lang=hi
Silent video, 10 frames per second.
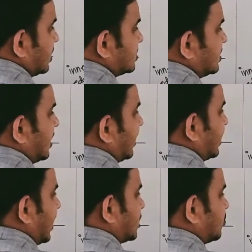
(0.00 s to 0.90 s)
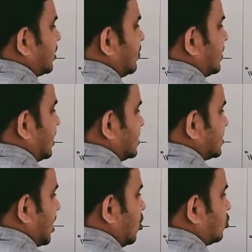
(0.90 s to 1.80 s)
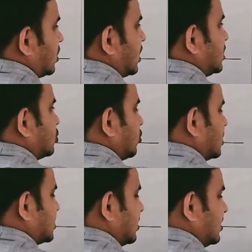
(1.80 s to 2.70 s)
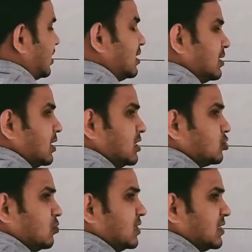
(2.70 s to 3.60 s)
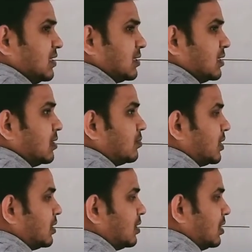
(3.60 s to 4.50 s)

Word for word: किसी हाइट एच पर हमने इस आउटर एज को रेज कर दिया इनर एज को वैसे ही रख दिया हमने